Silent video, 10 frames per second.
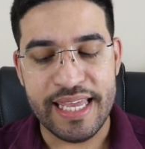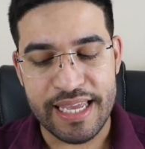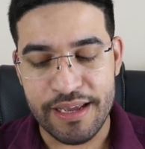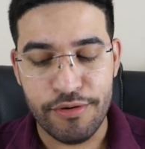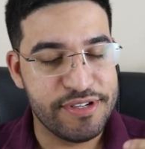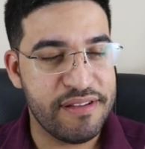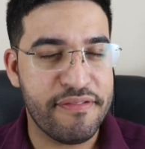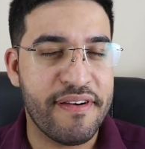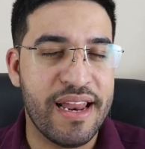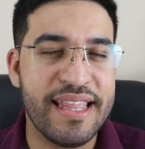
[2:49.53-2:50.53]

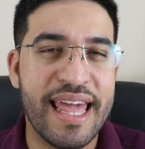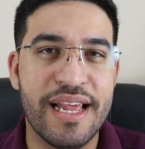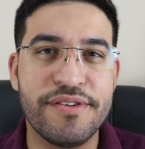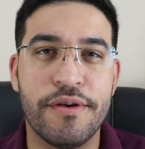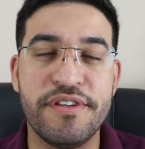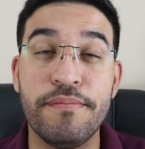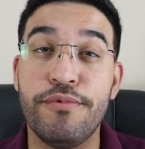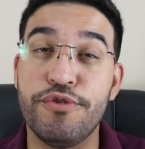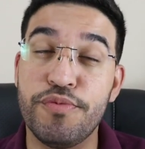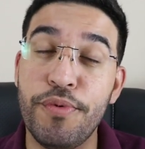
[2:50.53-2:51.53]
inclusive falando em relação aos
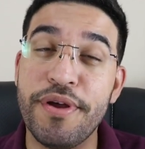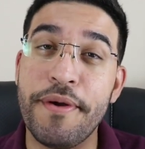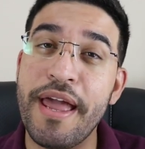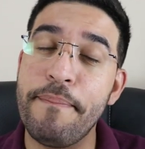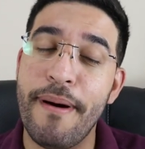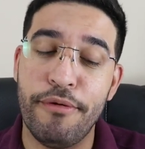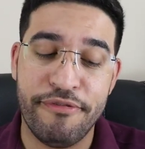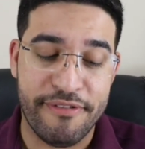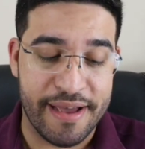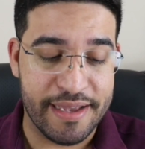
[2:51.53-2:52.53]
impulsos. Porque o que, é que
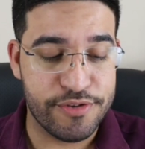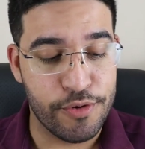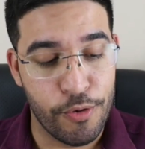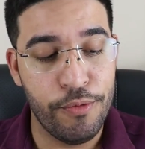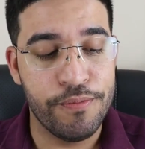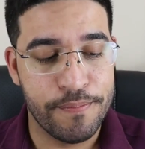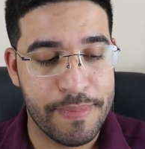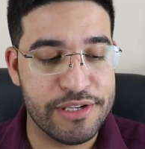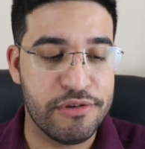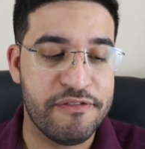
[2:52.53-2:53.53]
Paulo faz? Ou,
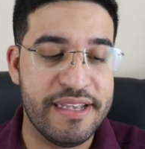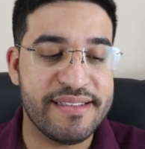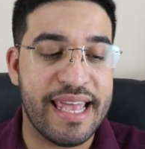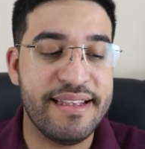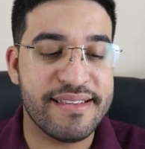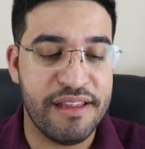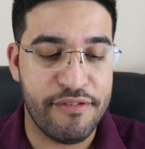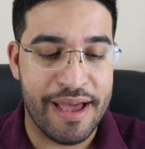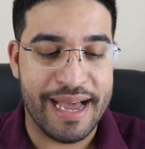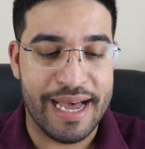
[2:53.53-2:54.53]
mais uma vez, quem
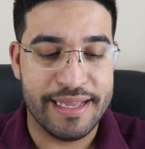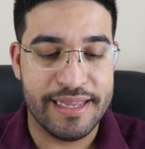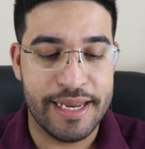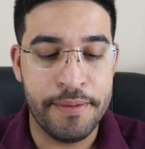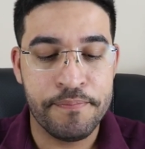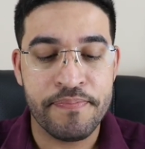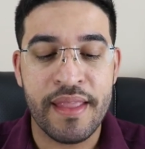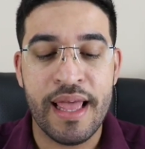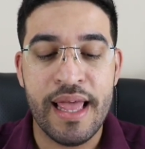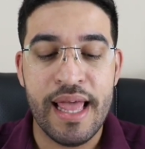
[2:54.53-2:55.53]
escreveu a carta, né?
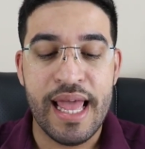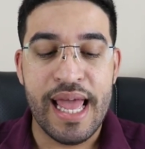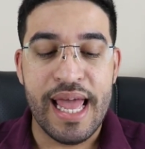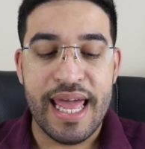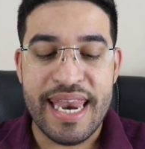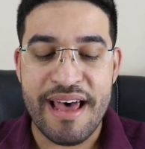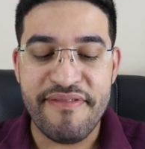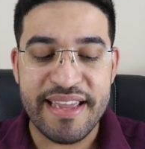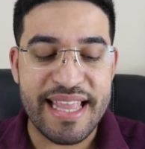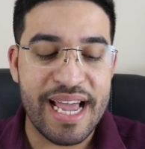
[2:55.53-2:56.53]
Na
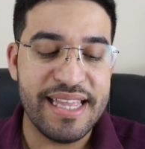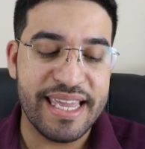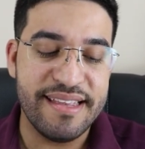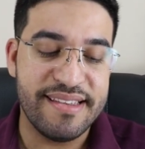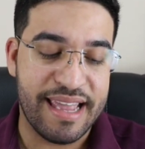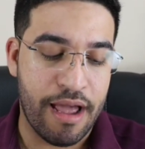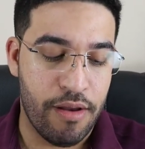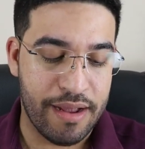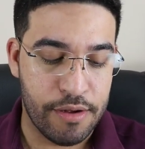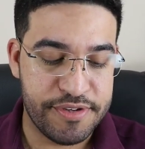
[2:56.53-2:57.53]
verdade, aqui você quer
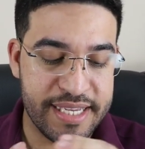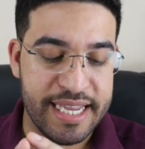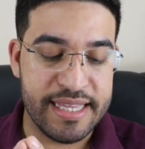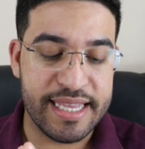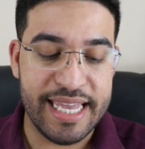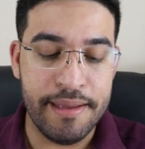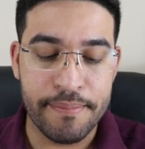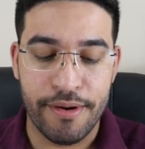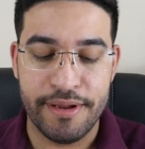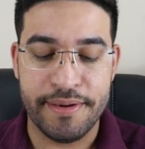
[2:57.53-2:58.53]
colocar o seguinte: que
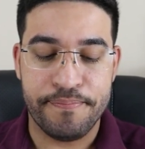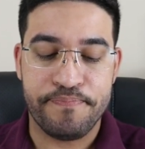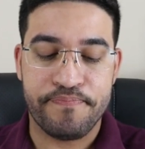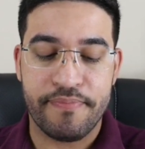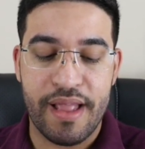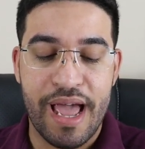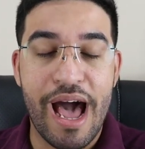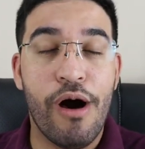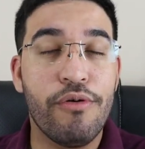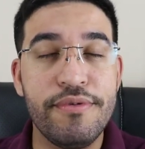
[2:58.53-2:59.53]
embora
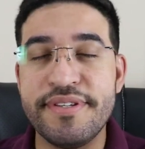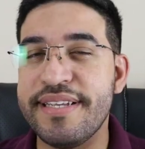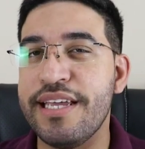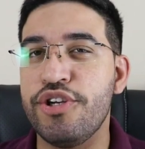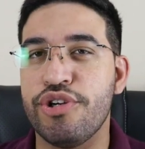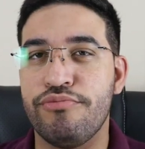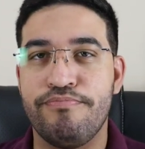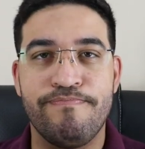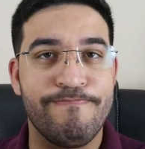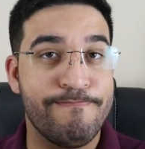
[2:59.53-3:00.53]
alguns sejam
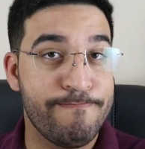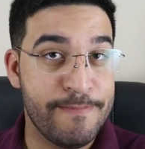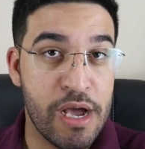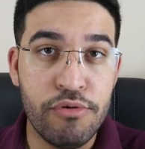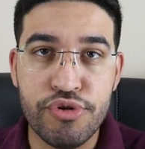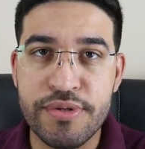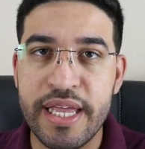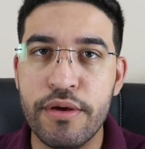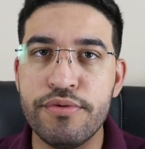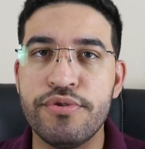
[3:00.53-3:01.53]
não
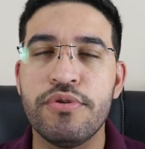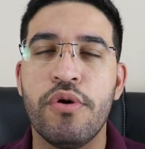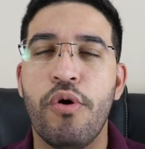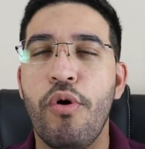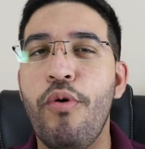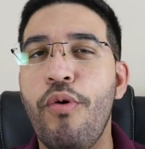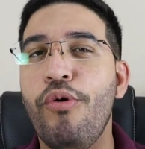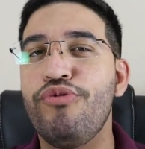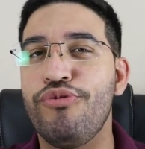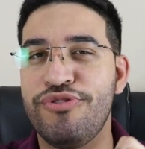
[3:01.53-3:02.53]
judeus, ou
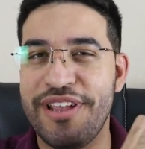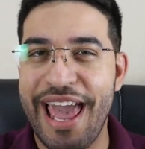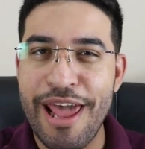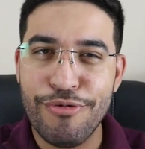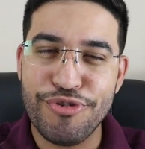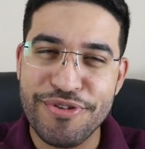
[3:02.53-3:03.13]
outros eram